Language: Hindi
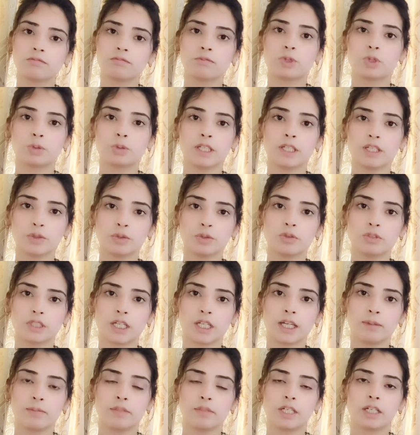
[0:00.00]
जो मेरे उस
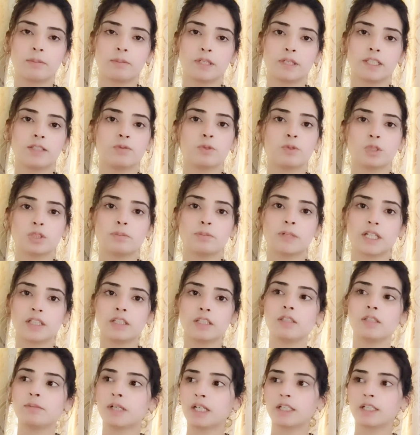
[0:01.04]
टाइम के कपड़े थे वो तो पहनती
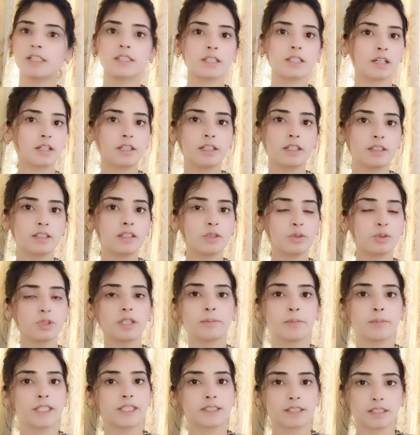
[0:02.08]
थी बाकी सारे इधर उधर
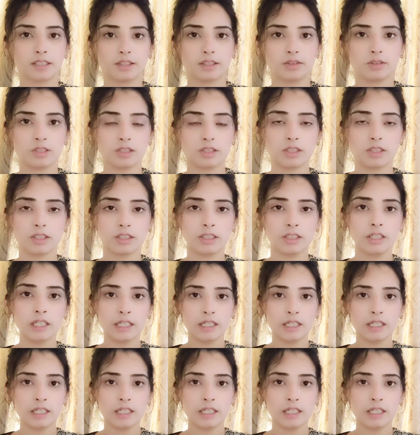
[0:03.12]
मैस कर रहे होते थे